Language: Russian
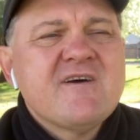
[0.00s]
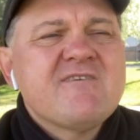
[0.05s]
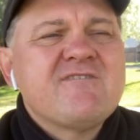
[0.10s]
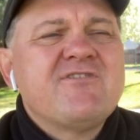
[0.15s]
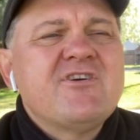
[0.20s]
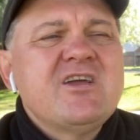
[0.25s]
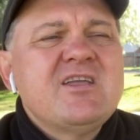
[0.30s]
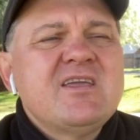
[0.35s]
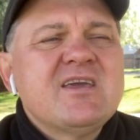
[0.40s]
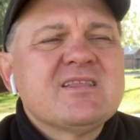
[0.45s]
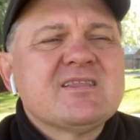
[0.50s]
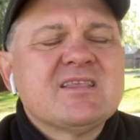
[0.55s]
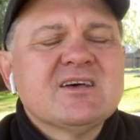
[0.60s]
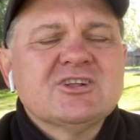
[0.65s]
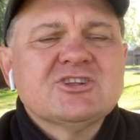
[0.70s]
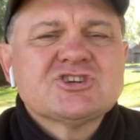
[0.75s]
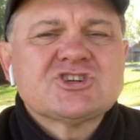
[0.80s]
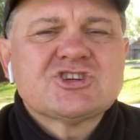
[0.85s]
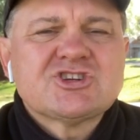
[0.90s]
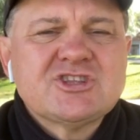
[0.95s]
Вы не
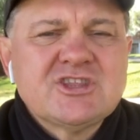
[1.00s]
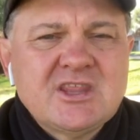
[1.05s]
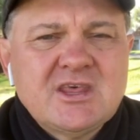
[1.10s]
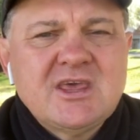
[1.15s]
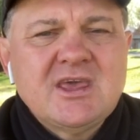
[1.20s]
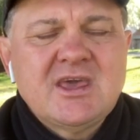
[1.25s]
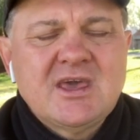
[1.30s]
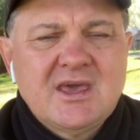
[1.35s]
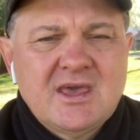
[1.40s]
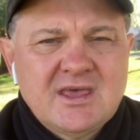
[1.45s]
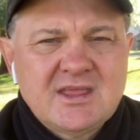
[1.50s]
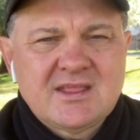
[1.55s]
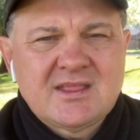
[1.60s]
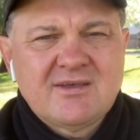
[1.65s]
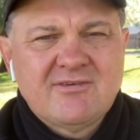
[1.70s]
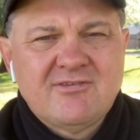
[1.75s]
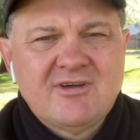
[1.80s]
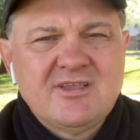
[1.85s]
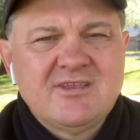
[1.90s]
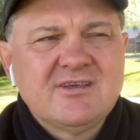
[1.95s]
должны
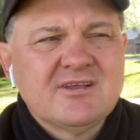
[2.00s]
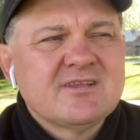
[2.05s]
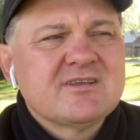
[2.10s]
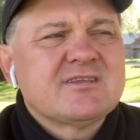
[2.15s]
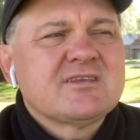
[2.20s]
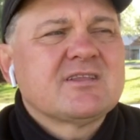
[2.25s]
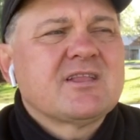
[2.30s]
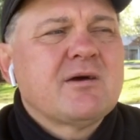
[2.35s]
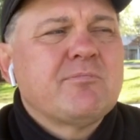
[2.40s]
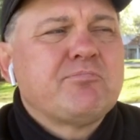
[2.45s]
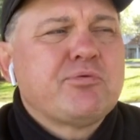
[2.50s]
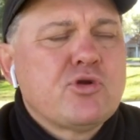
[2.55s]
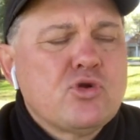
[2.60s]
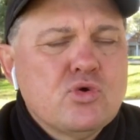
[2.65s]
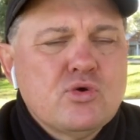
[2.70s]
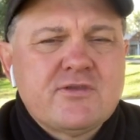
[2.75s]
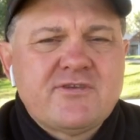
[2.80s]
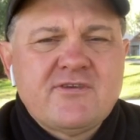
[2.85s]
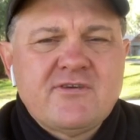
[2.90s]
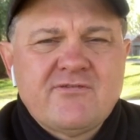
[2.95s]
этого делать. Это
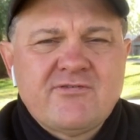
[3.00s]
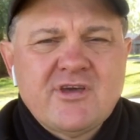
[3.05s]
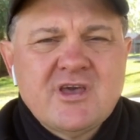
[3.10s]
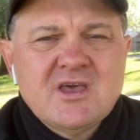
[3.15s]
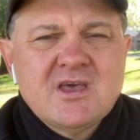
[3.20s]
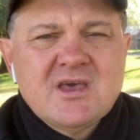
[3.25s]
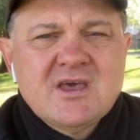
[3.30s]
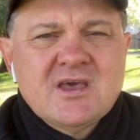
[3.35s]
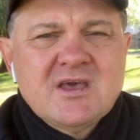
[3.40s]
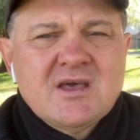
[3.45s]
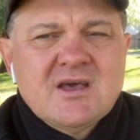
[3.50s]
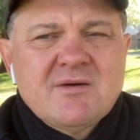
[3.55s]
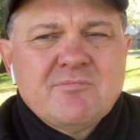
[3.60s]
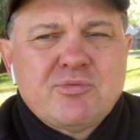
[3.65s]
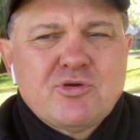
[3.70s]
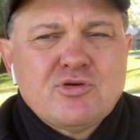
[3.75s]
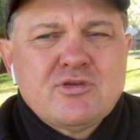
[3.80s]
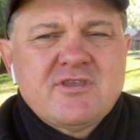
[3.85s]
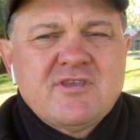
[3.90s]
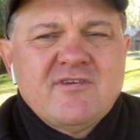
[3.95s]
против,
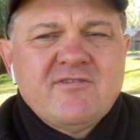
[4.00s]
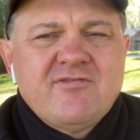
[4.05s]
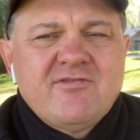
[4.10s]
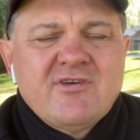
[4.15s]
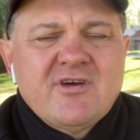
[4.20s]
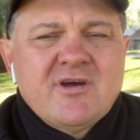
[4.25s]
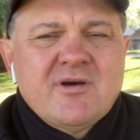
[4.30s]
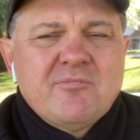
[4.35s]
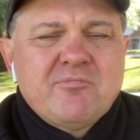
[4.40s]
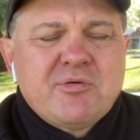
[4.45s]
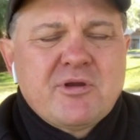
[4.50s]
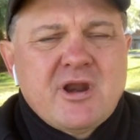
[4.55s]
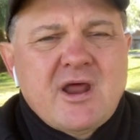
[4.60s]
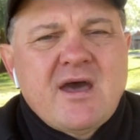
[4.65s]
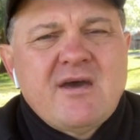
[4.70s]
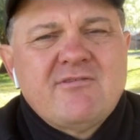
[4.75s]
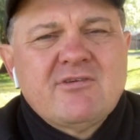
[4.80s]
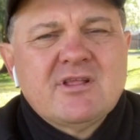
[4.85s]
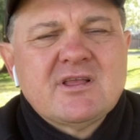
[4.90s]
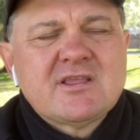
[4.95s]
против
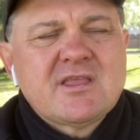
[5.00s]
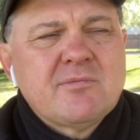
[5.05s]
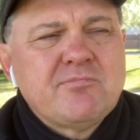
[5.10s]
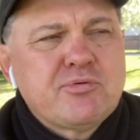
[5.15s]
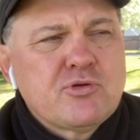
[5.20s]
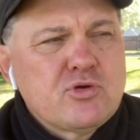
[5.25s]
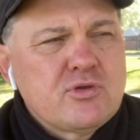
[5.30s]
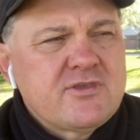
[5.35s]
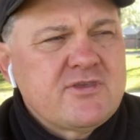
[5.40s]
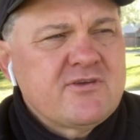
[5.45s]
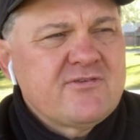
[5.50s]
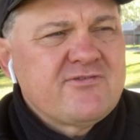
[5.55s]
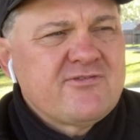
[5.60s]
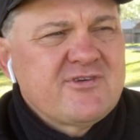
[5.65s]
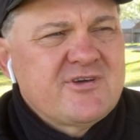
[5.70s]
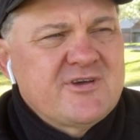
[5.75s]
правил. Это против,